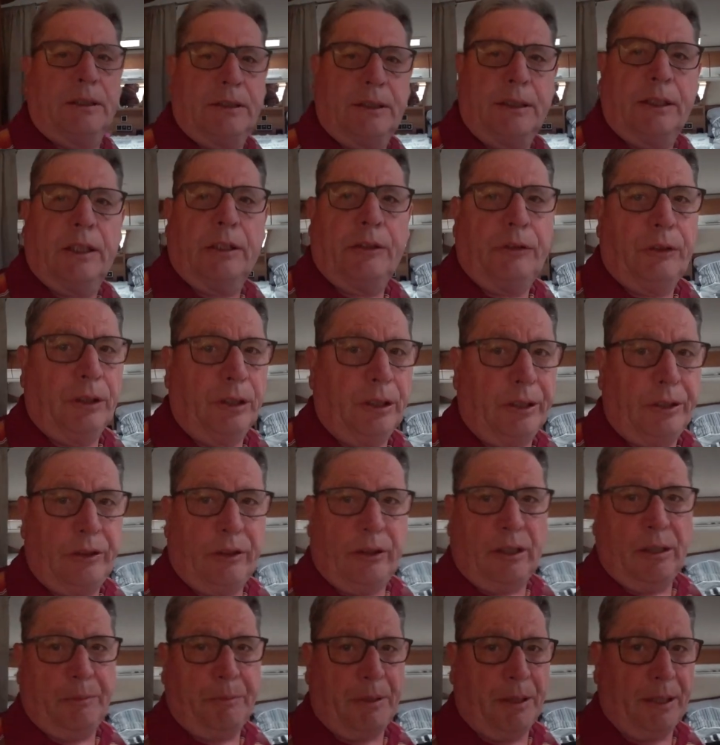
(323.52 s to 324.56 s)
sind natürlich
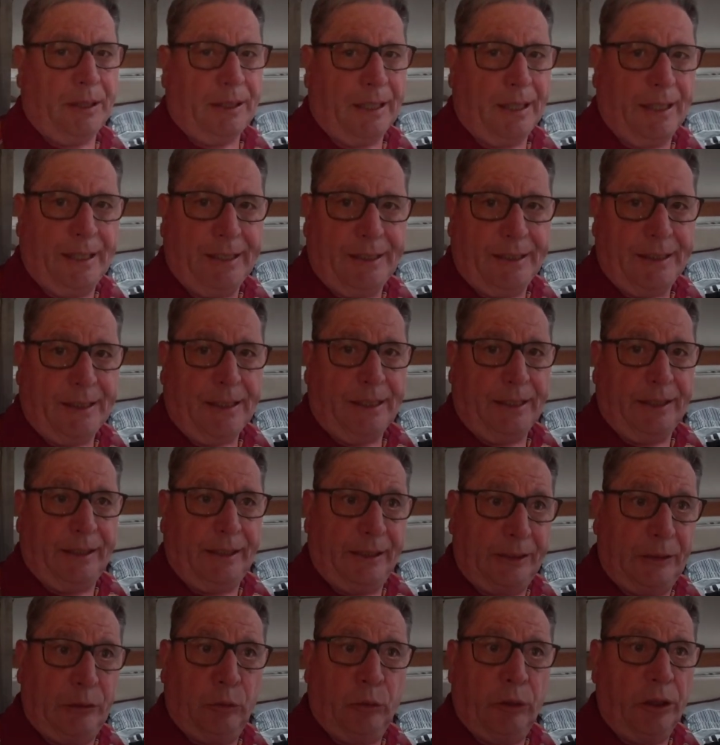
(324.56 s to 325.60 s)
noch ein paar Kleinigkeiten
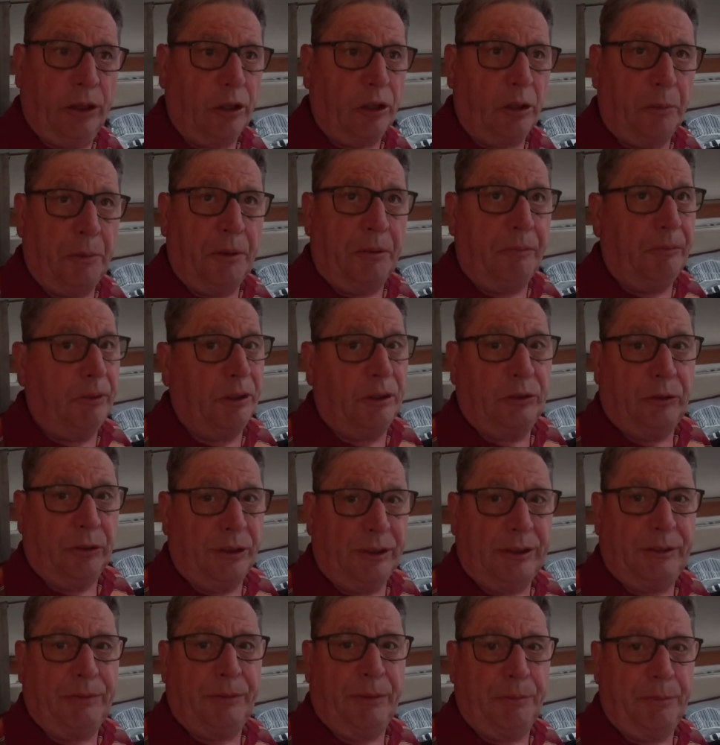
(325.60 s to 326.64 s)
hinzugekommen, wie so
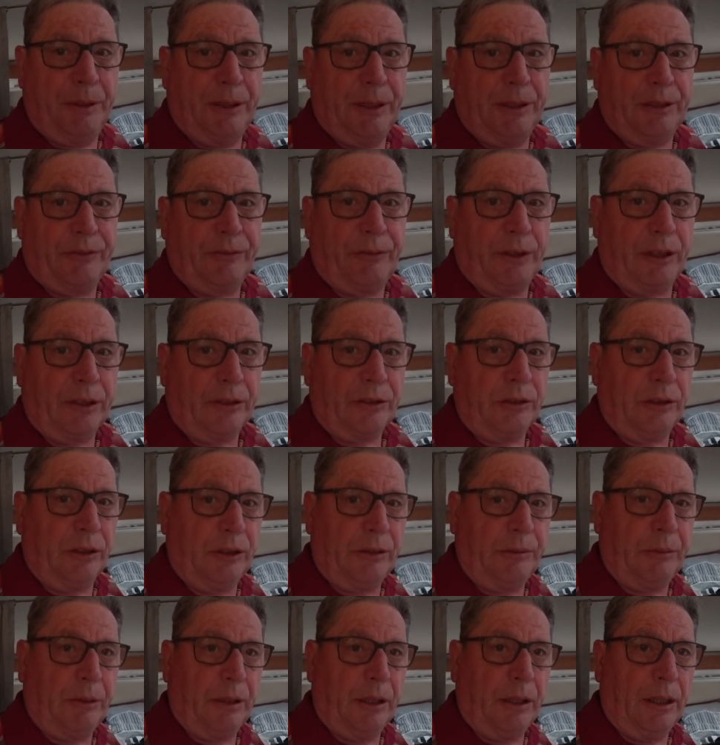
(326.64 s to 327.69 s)
ist, wenn man das Fahrzeug
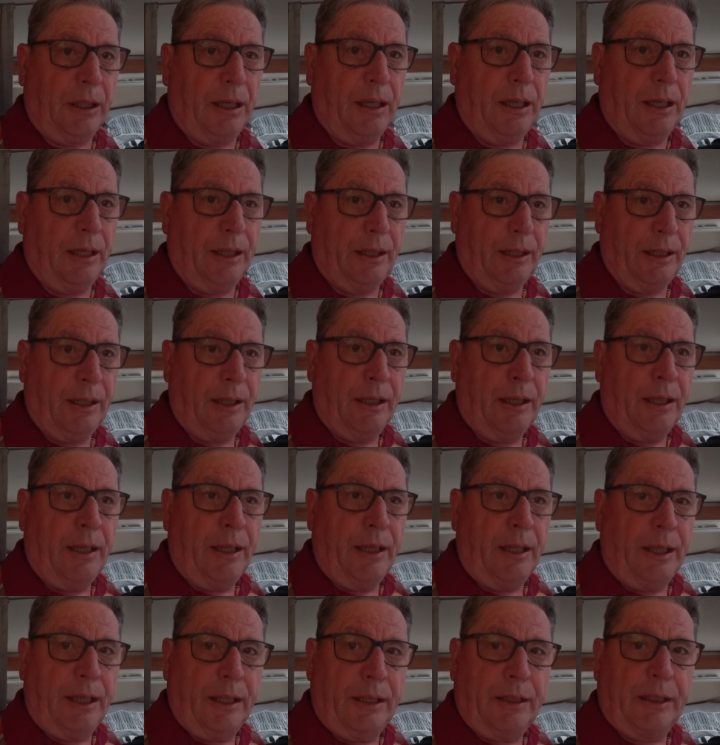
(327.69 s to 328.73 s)
äh,
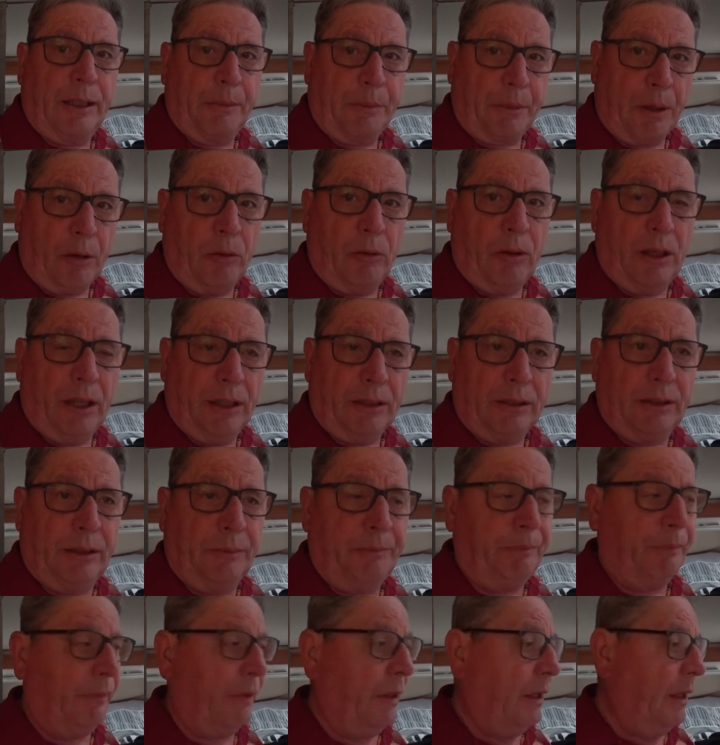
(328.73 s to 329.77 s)
in Gebrauch hat.
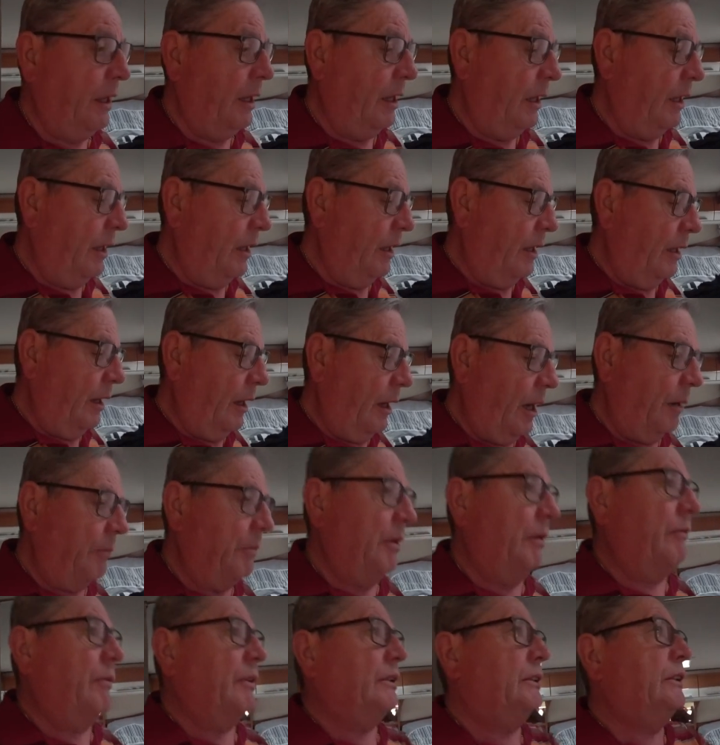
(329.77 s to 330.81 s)

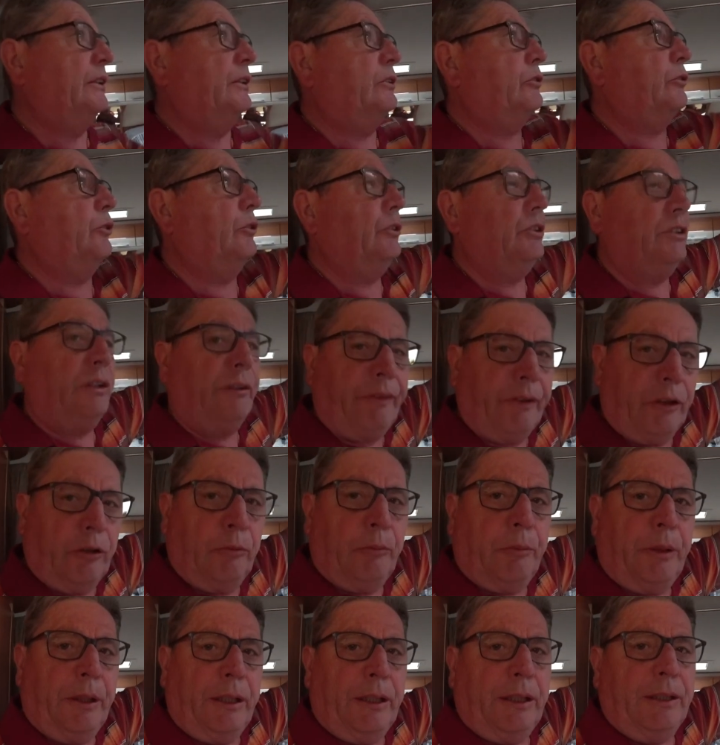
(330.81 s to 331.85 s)
Aber was das größte
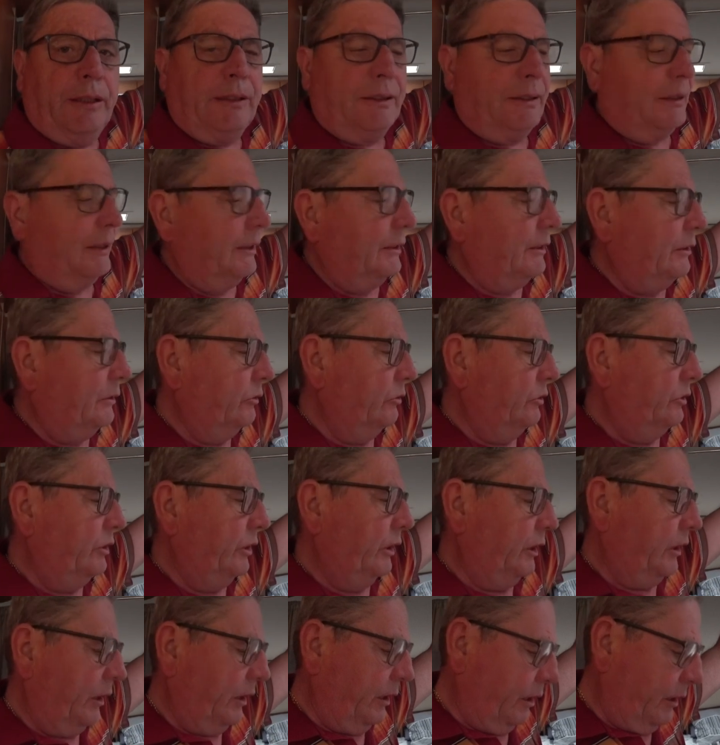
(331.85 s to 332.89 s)
Phänomen ist, das ist
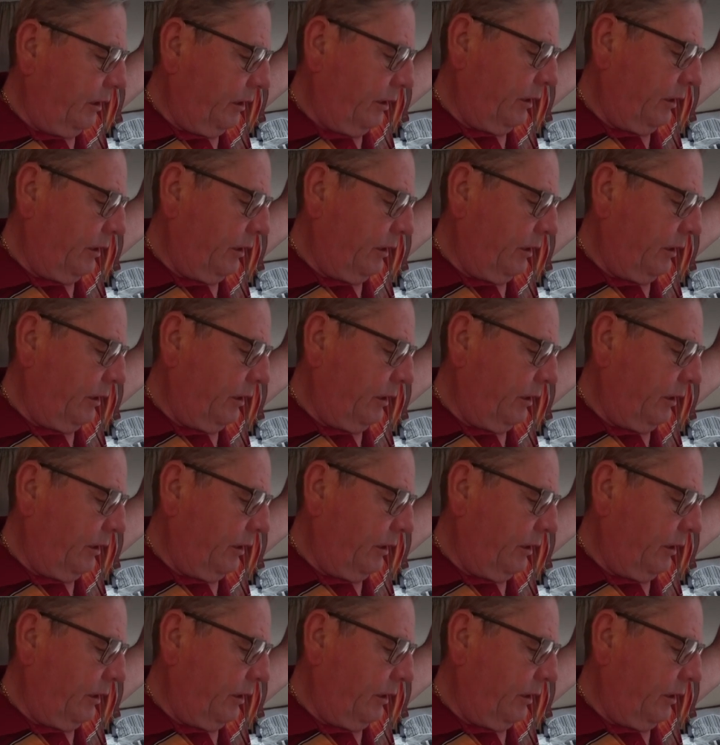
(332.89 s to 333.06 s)
unsere